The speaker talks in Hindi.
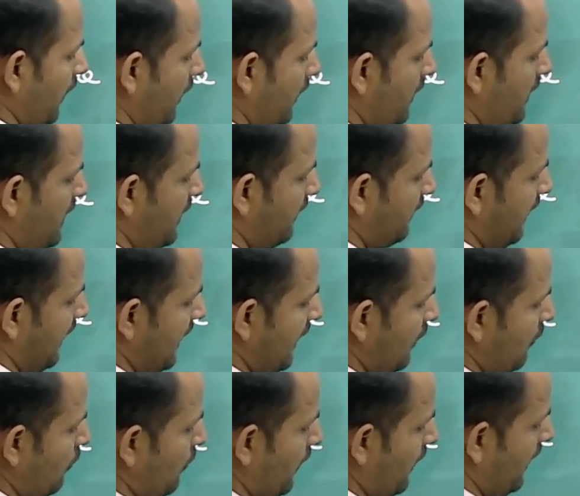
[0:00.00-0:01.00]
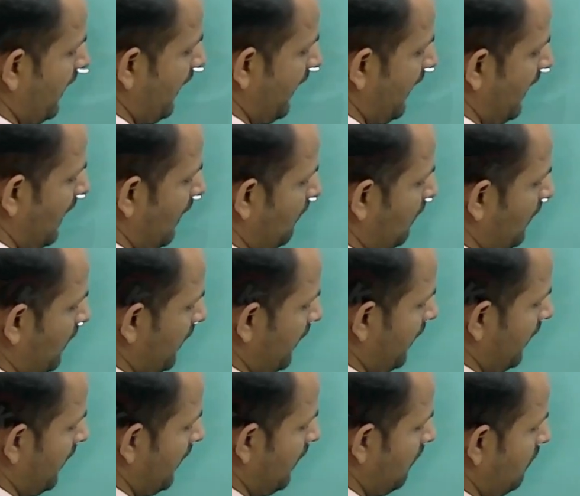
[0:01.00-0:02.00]
एक ट्राइंगल हो गया है आपके
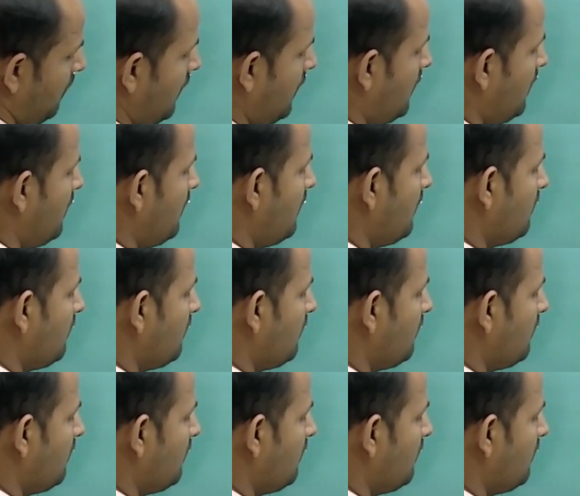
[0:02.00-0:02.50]
एबीडी